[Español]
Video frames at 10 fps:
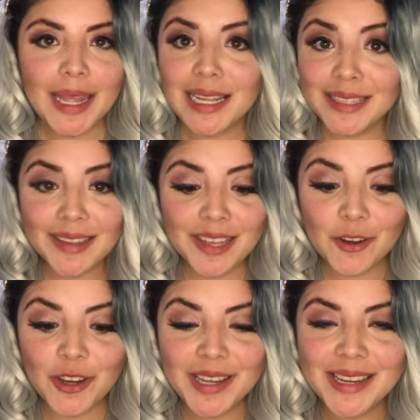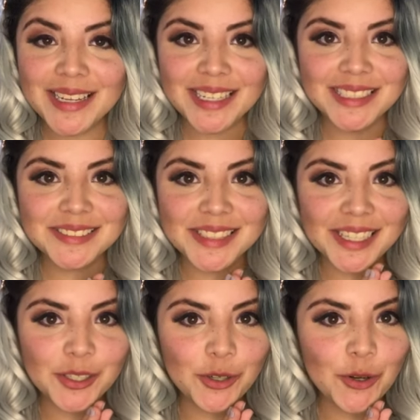el día de hoy les
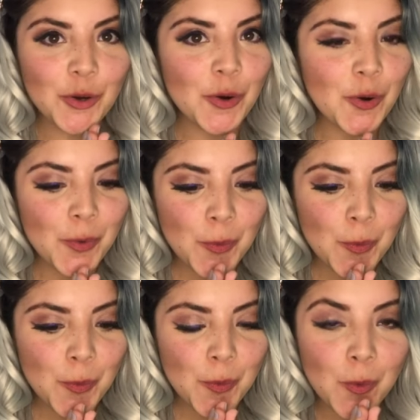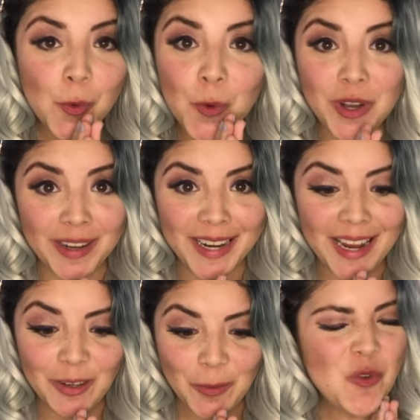traigo un
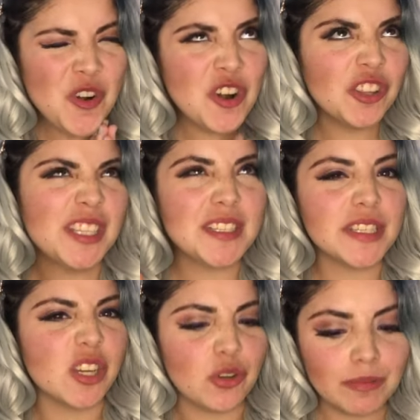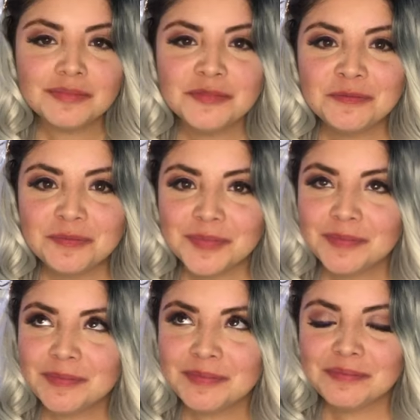regalo, un noticiero,
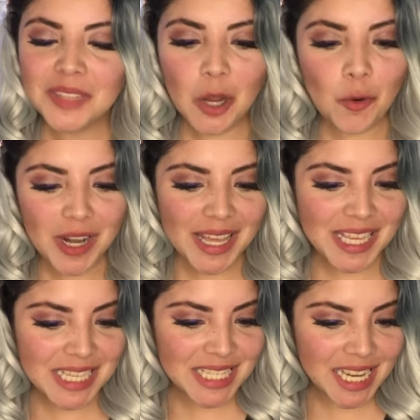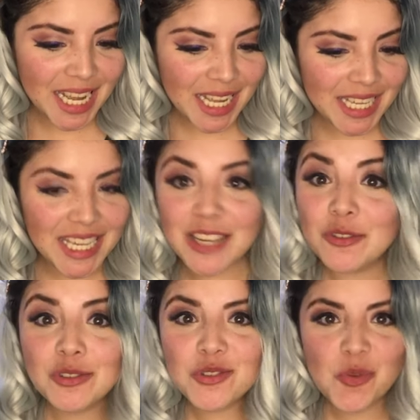una dicha y
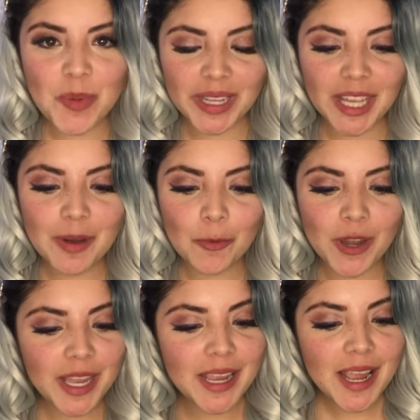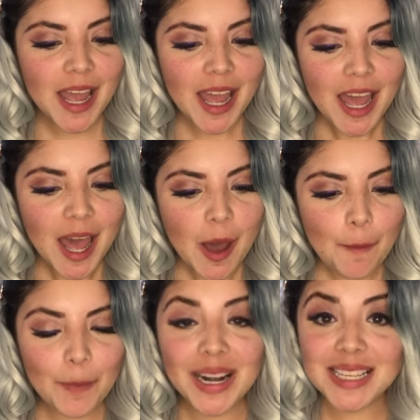un super giveaway
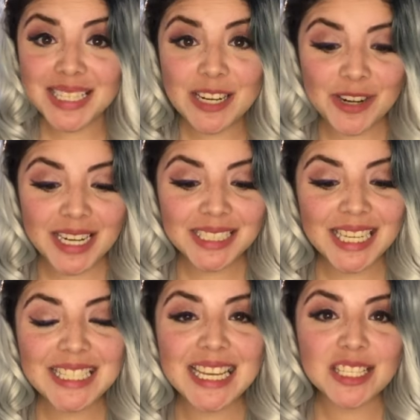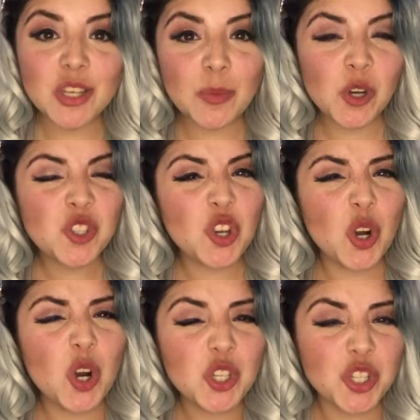para celebrar que ya somos
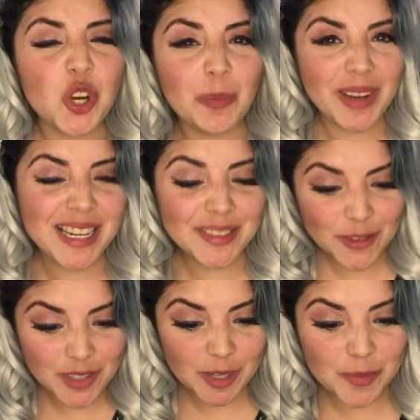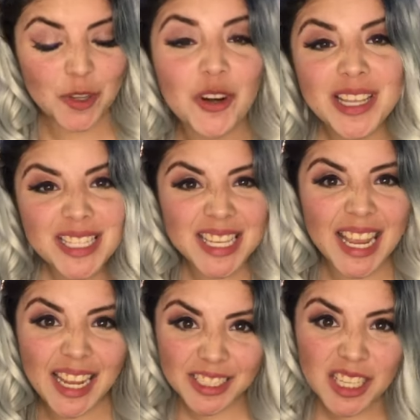8000 suscriptores
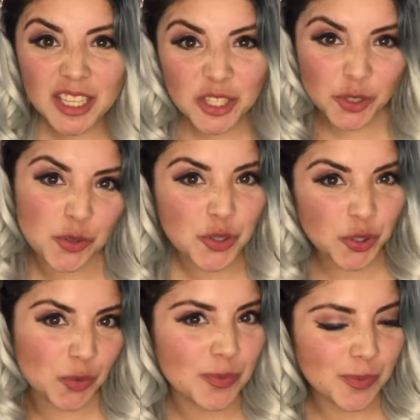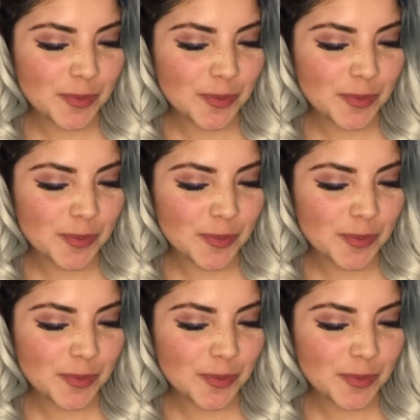en YouTube.